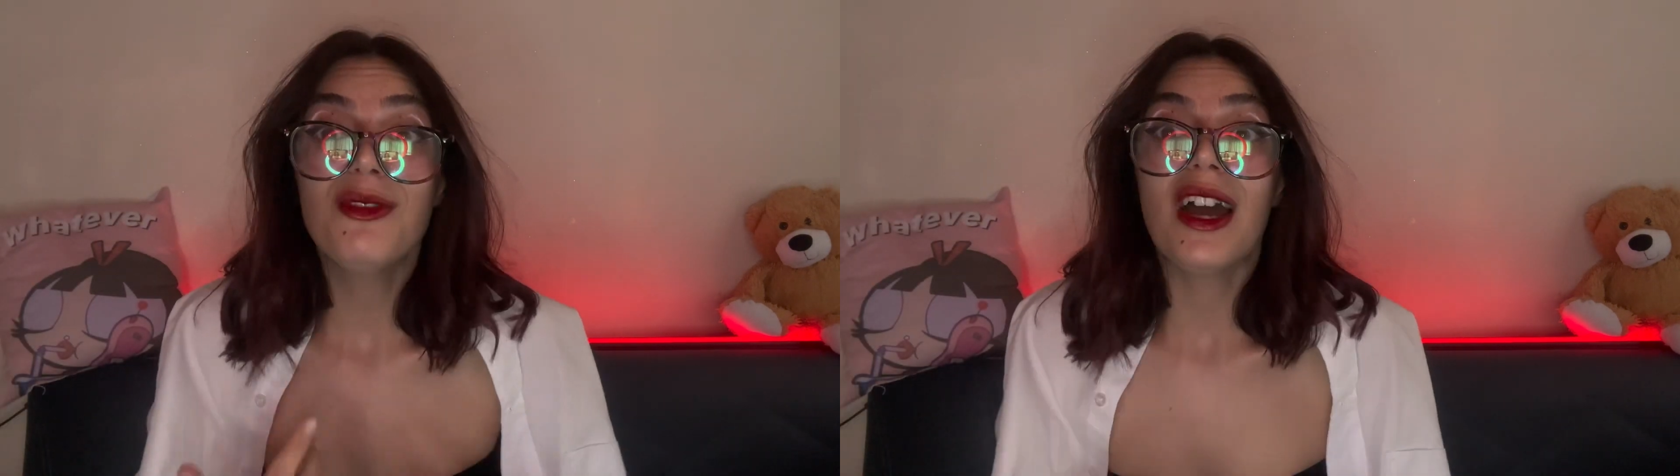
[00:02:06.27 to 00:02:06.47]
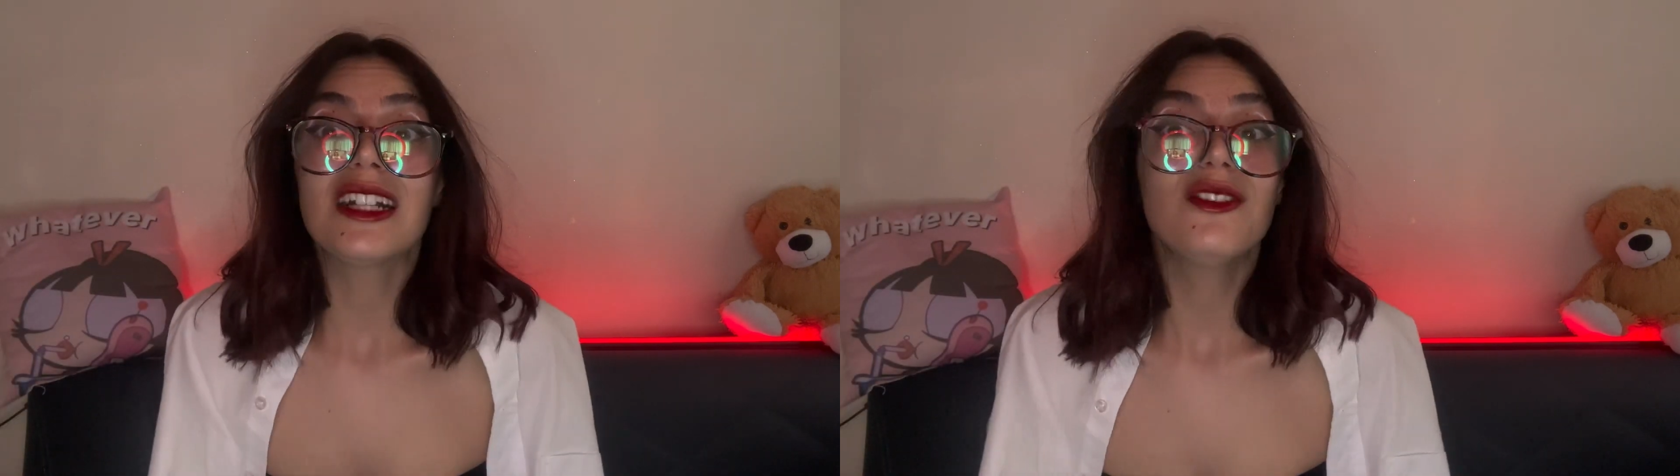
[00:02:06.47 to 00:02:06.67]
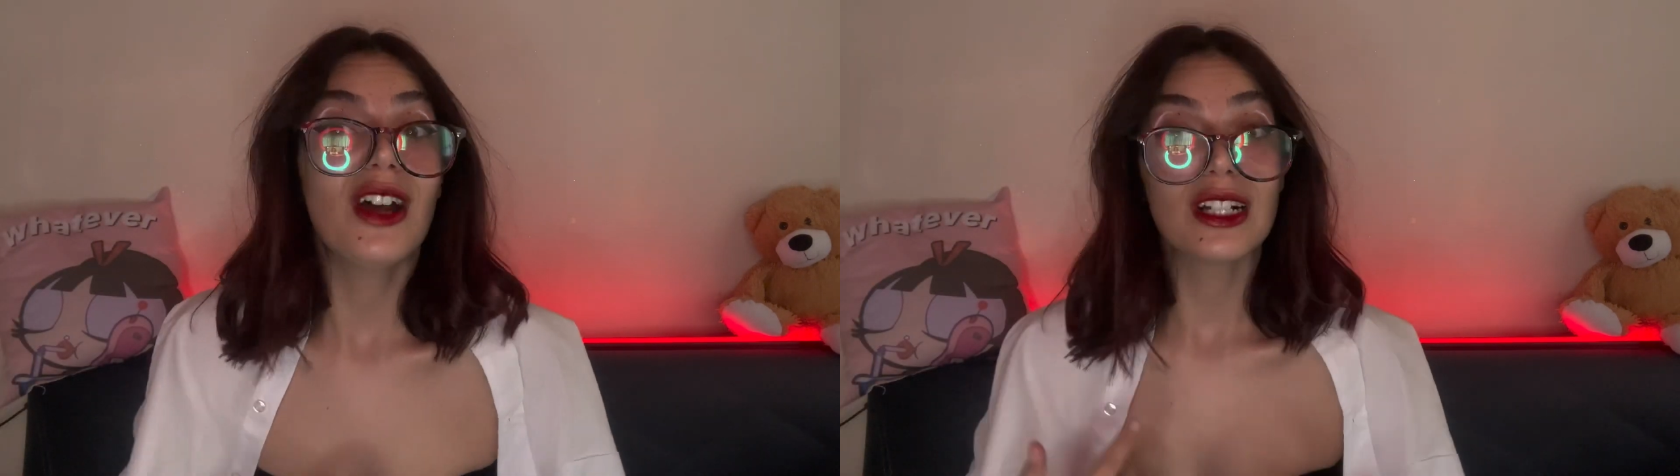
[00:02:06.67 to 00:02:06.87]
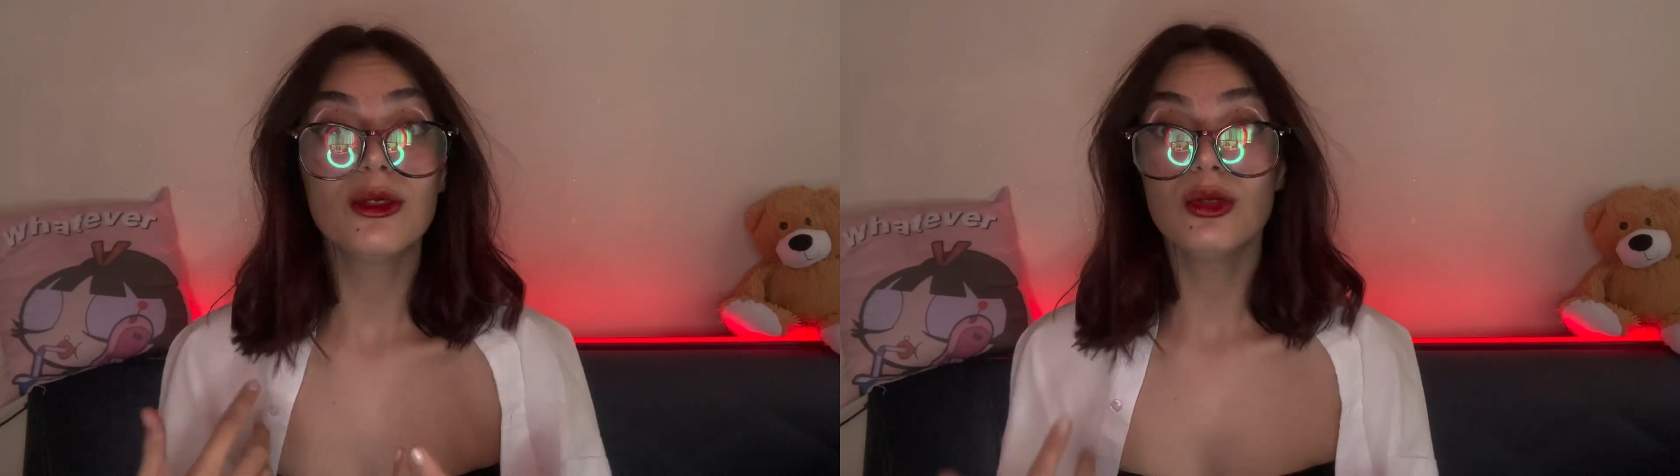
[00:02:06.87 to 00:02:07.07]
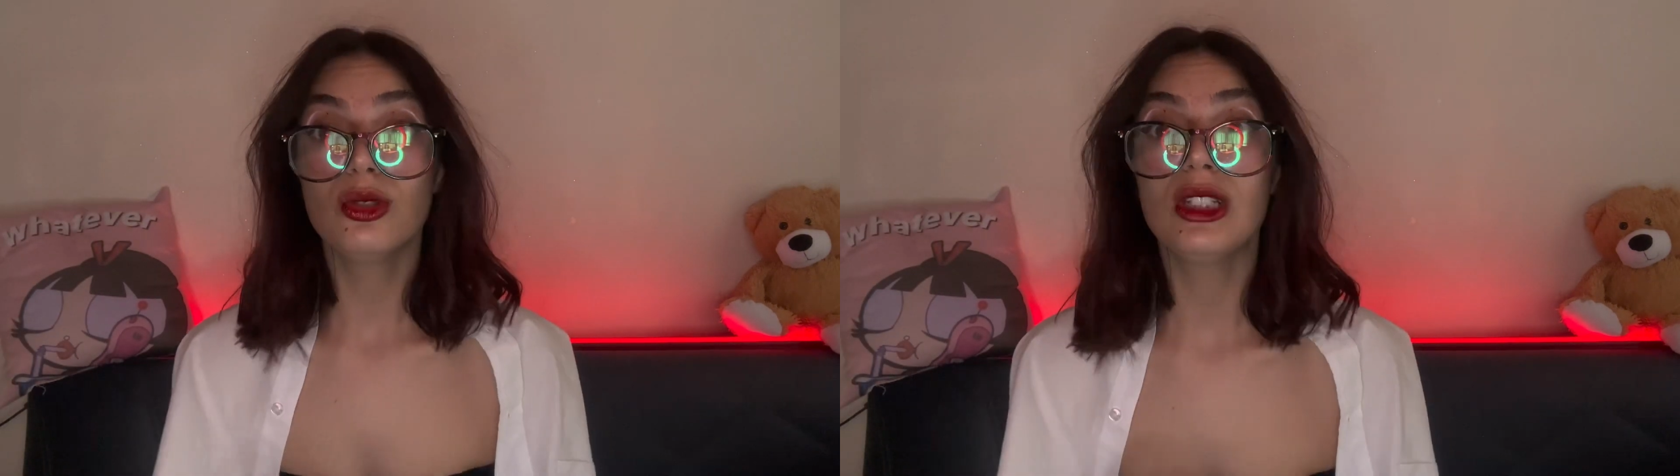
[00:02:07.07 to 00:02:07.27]
farklı farklı
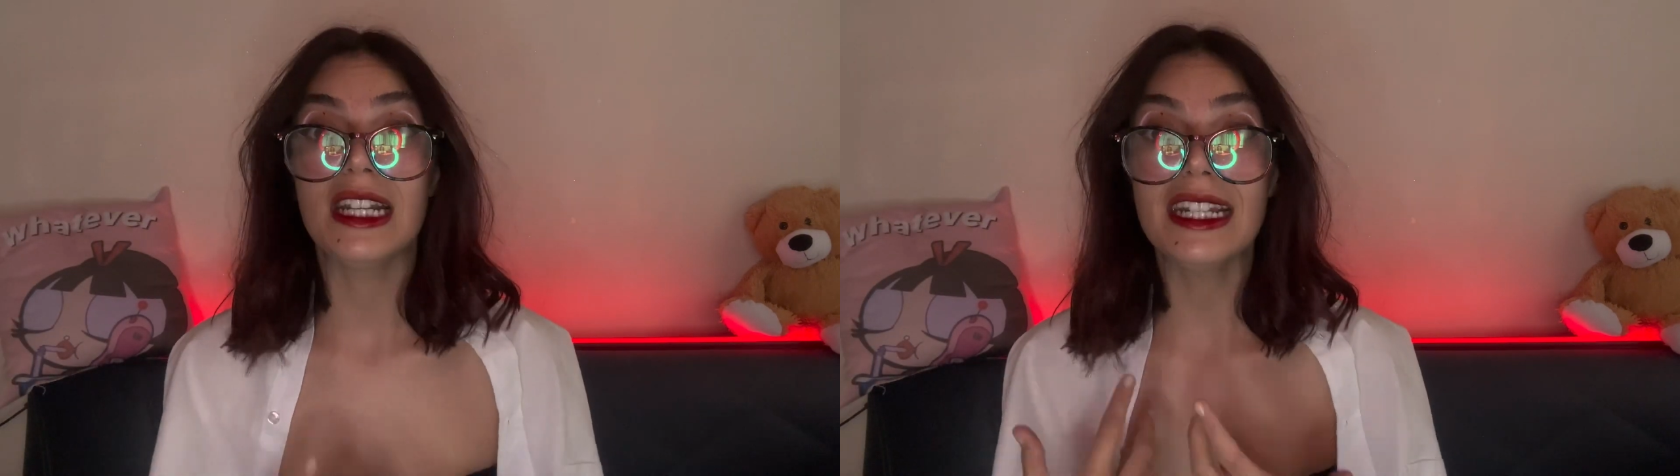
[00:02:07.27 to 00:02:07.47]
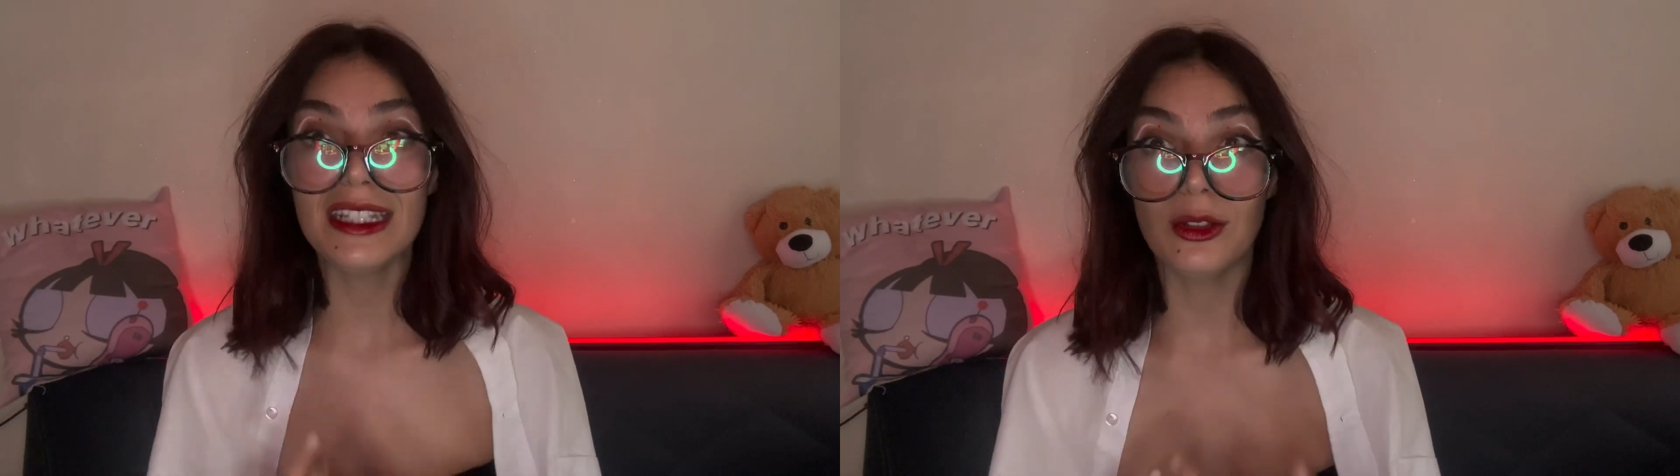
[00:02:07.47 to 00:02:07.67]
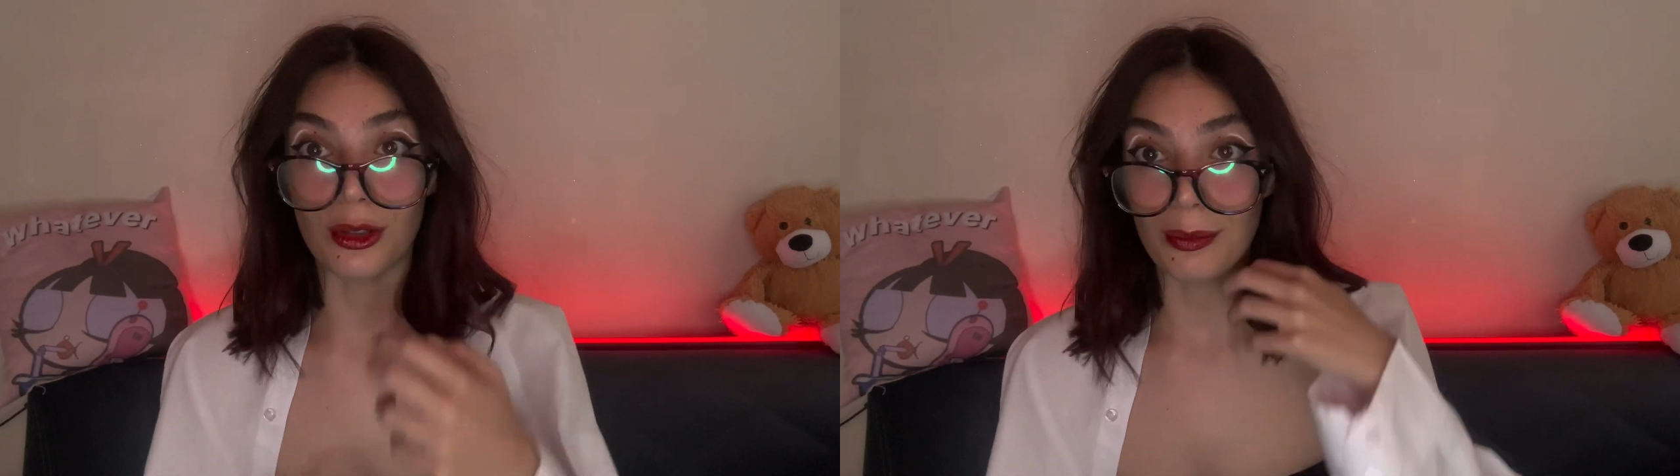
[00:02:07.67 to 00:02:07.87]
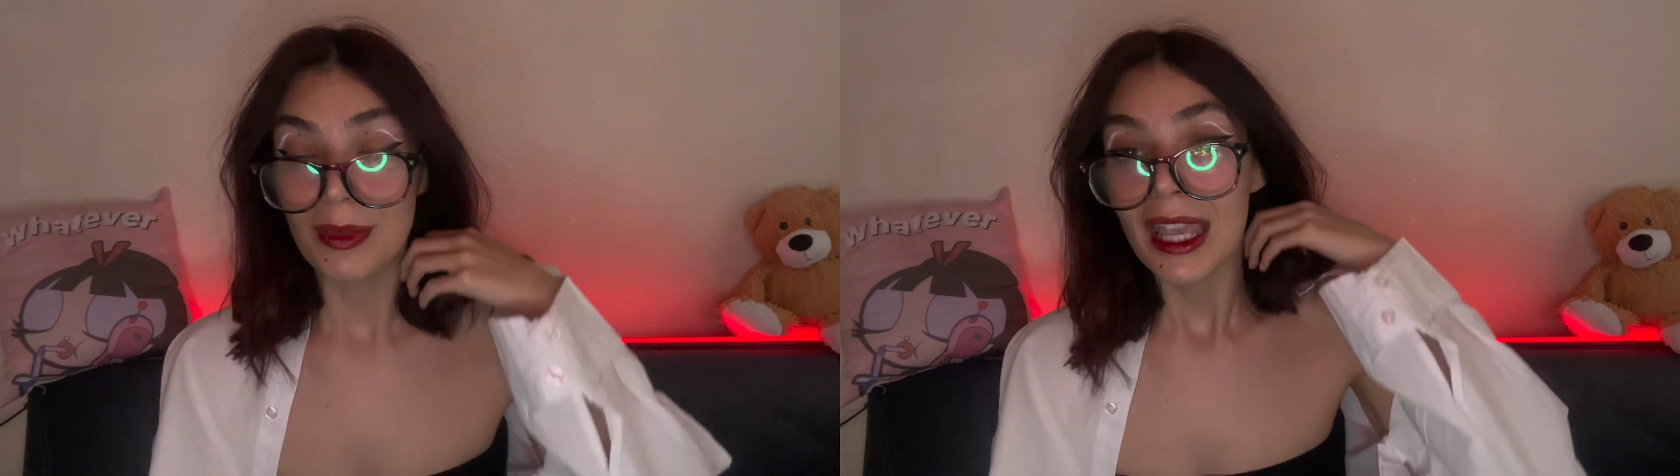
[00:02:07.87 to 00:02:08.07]
uçuşlara gidiyorum.